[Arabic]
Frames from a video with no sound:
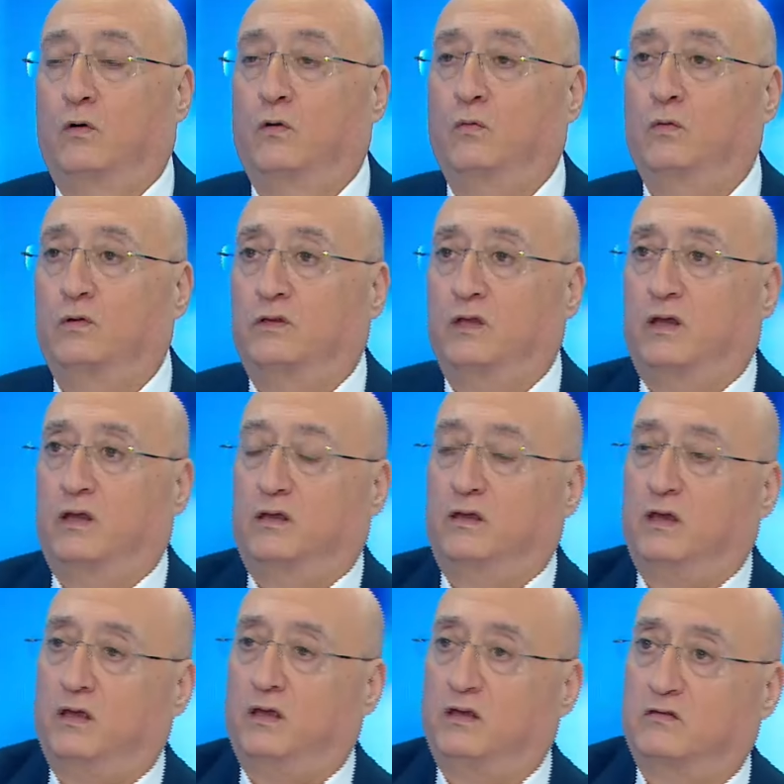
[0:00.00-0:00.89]
هو
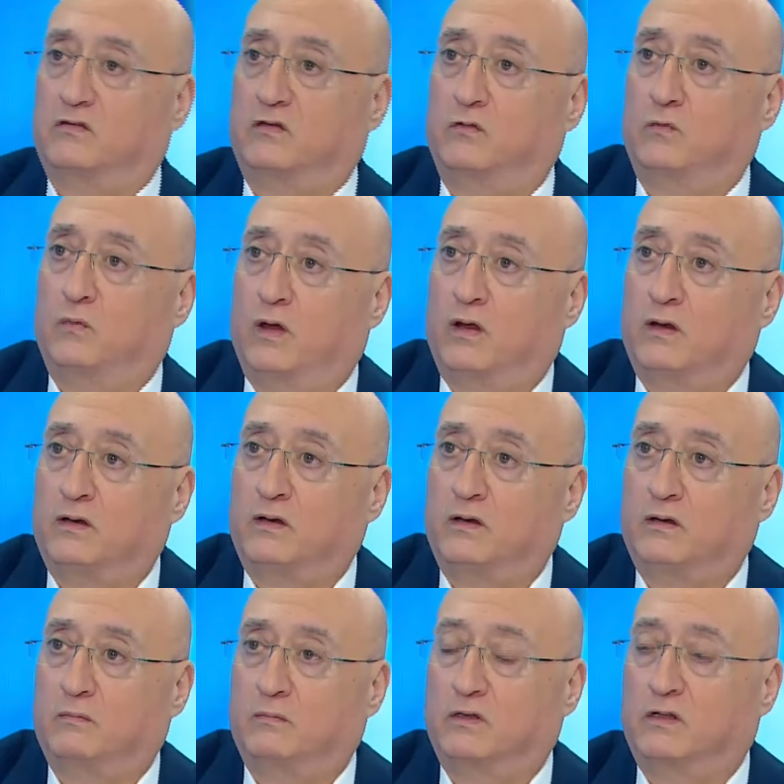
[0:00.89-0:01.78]
تارك يحيى السنوار
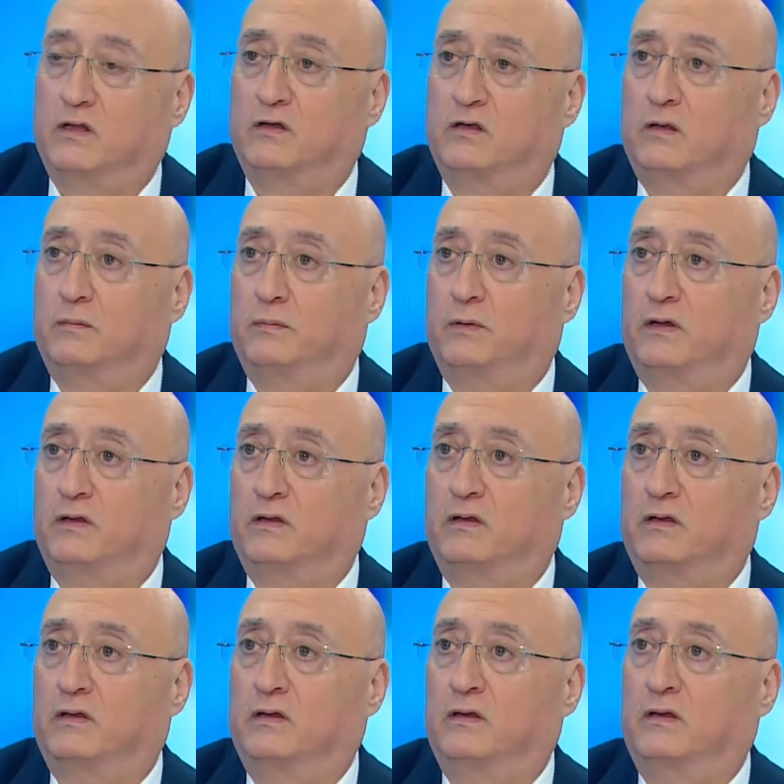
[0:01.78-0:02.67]
مثل الدبء
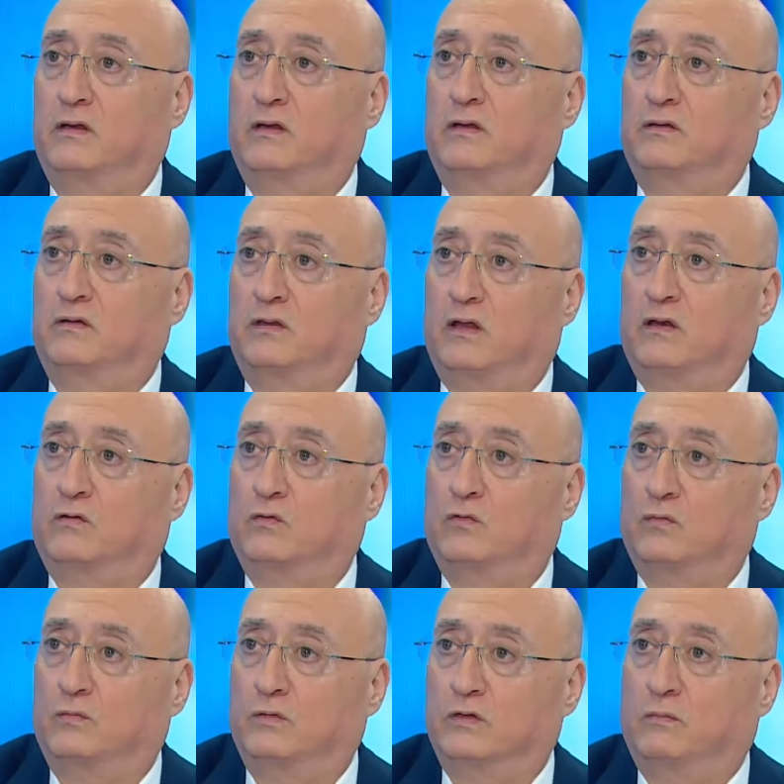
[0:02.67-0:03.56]

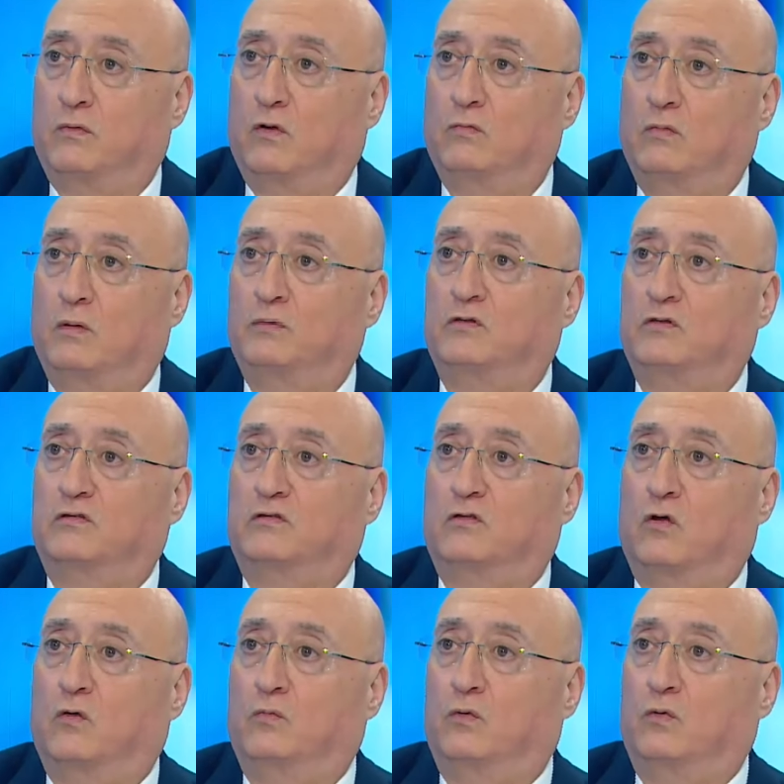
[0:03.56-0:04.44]
تاركه مثل ما هو ما بيجي
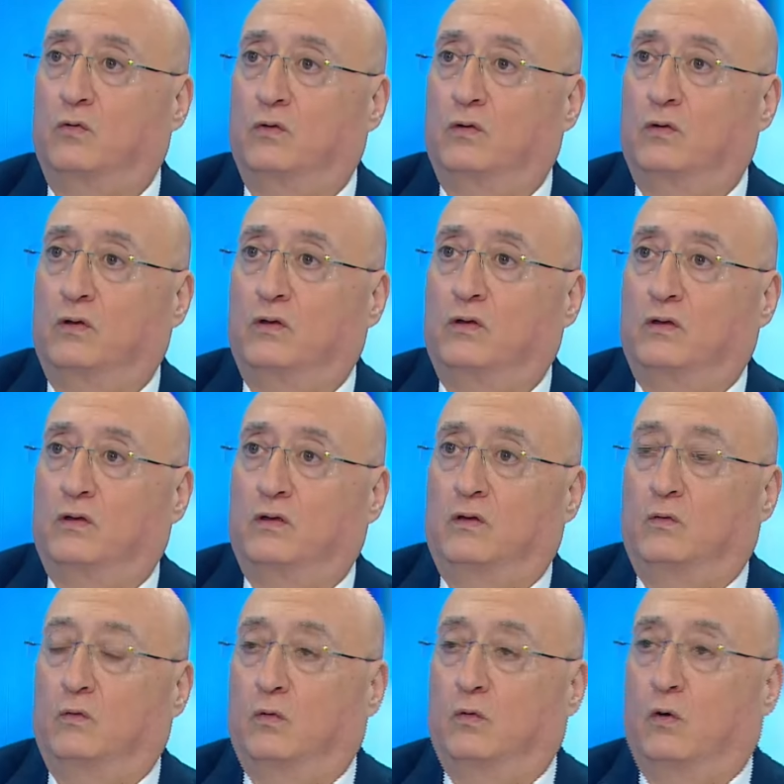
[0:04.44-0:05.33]
صوبه
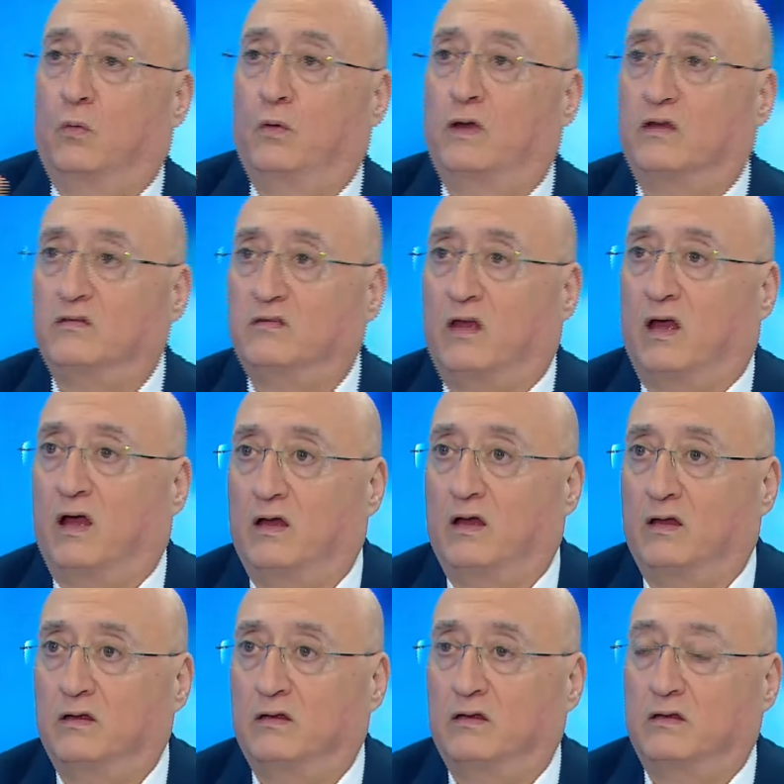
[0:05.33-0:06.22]
وهو يسعى
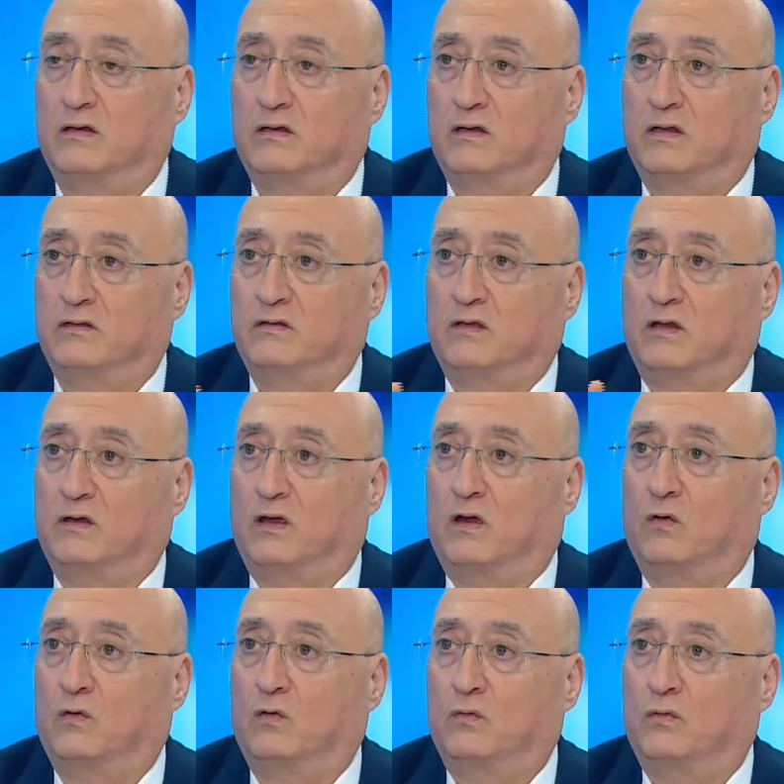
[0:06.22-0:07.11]

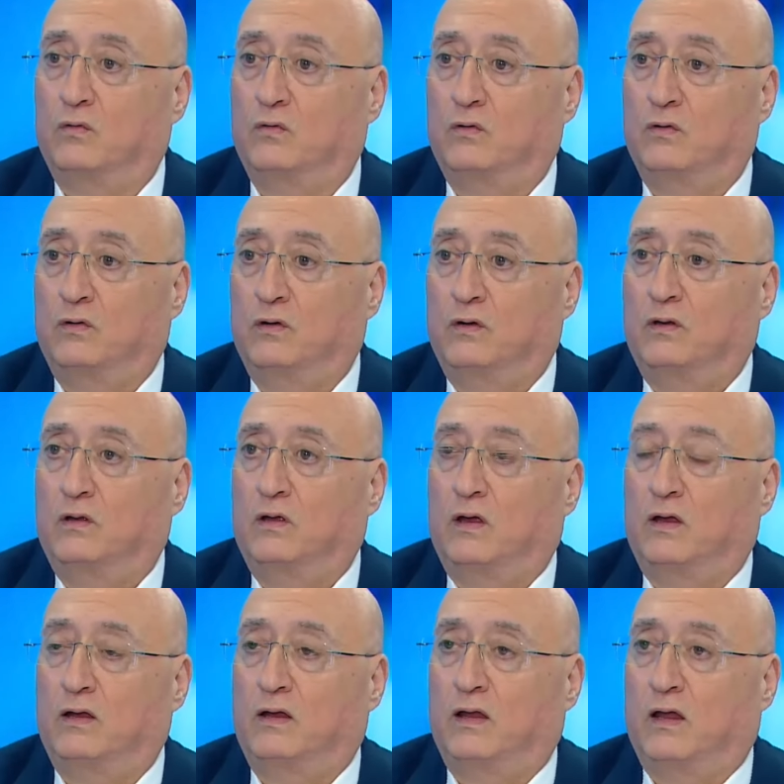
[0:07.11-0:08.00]
نتنياهو
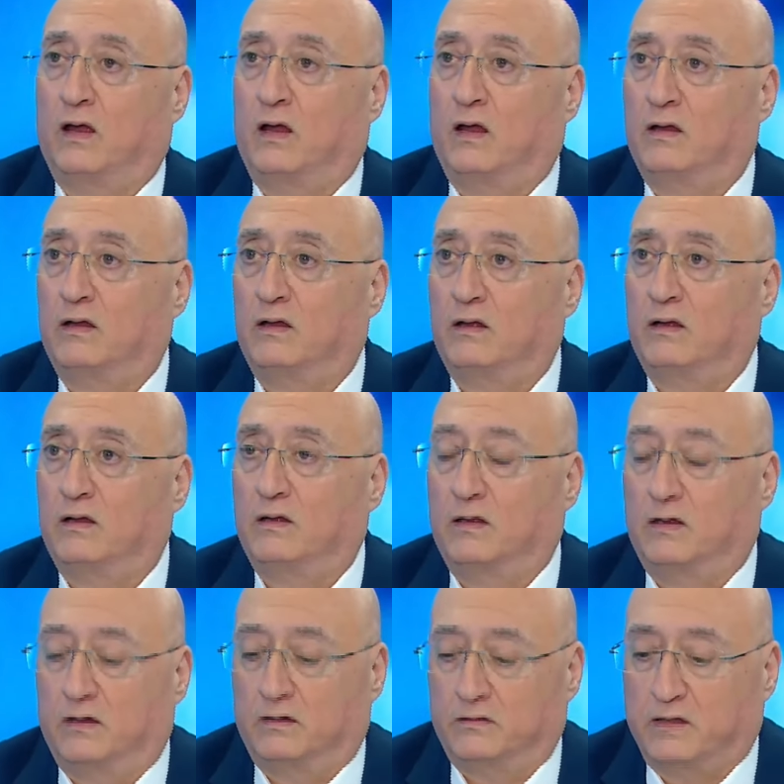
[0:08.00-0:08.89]
الى
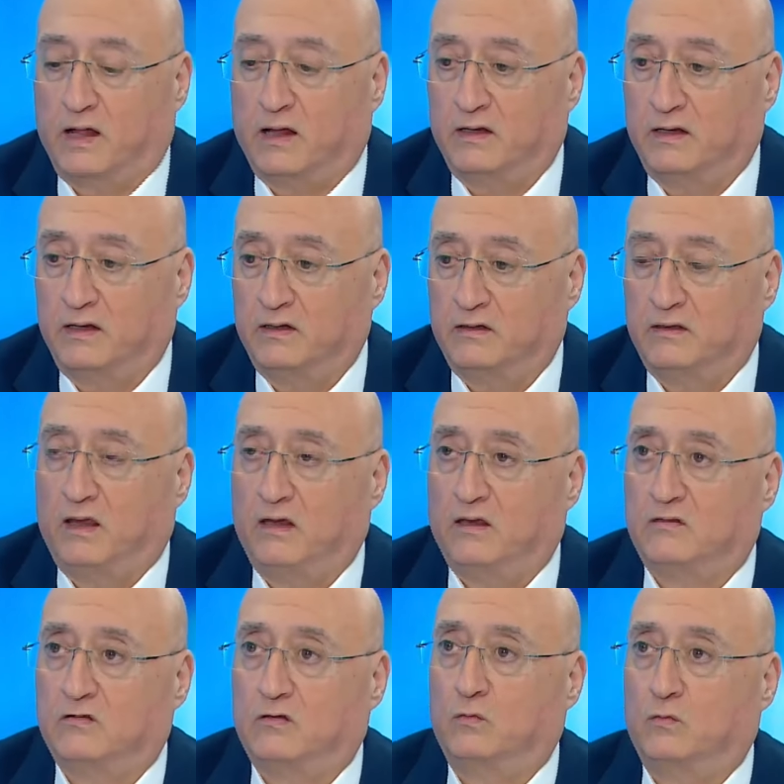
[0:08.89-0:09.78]
آه، تعرية
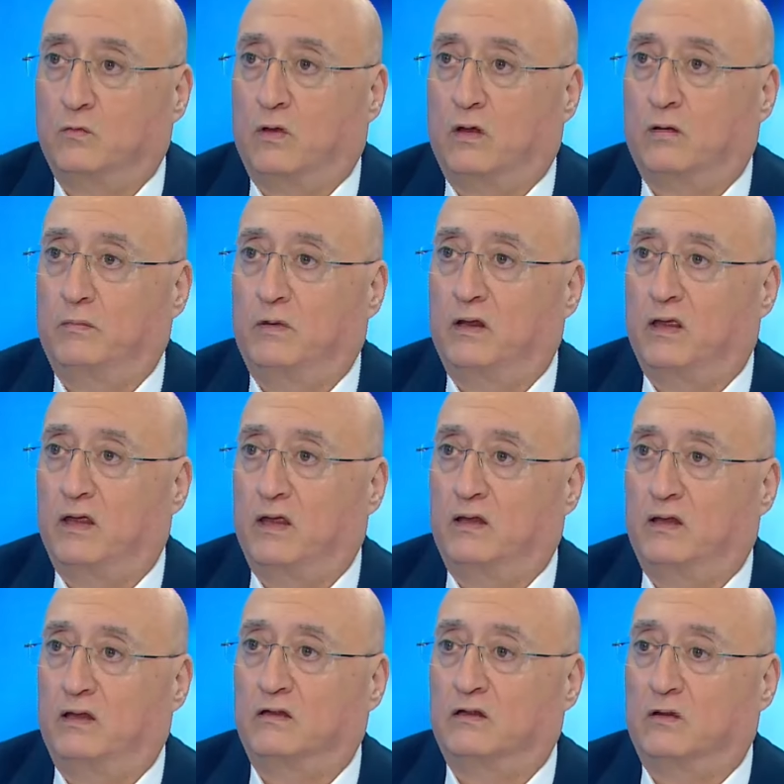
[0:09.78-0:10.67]
يحيى السنوار من
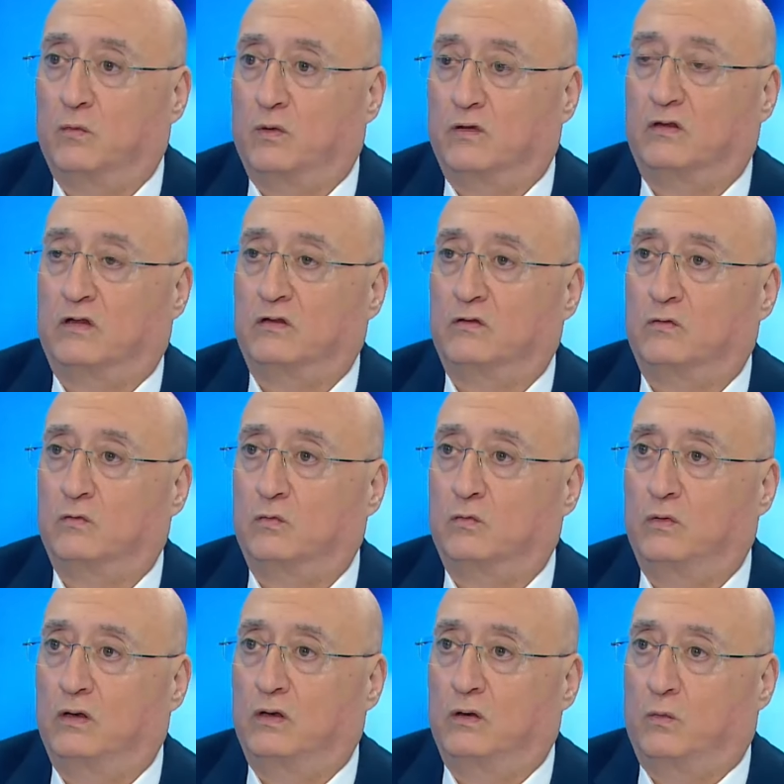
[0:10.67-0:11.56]
القيادات الوسط
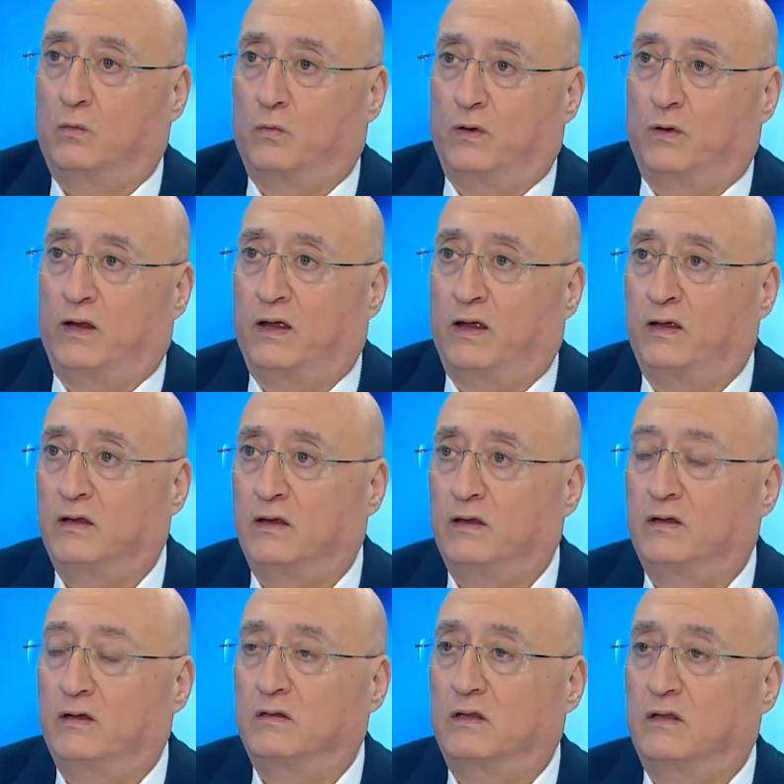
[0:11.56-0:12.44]
واللي حواليه
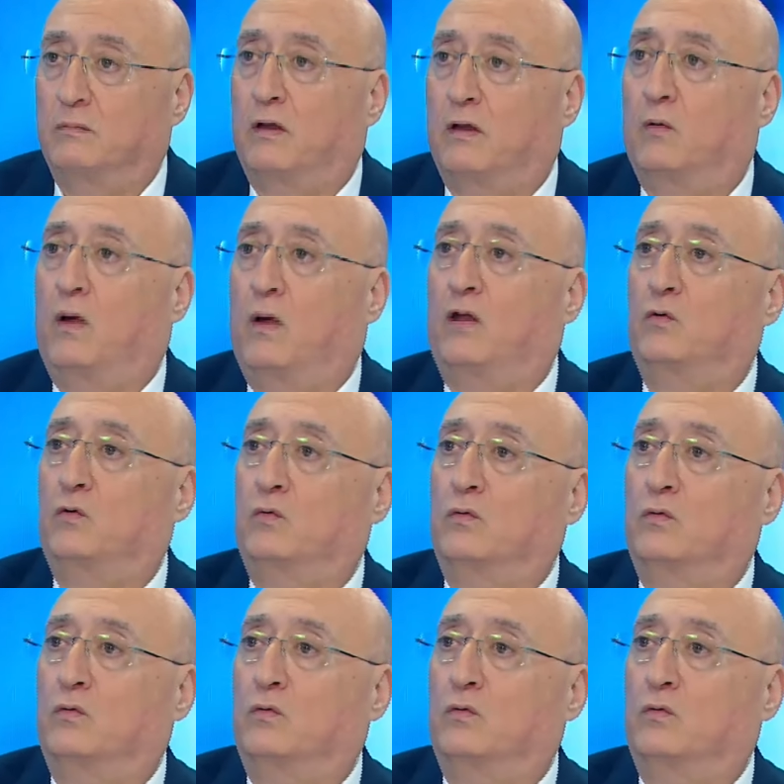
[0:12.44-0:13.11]
تيبقى وحده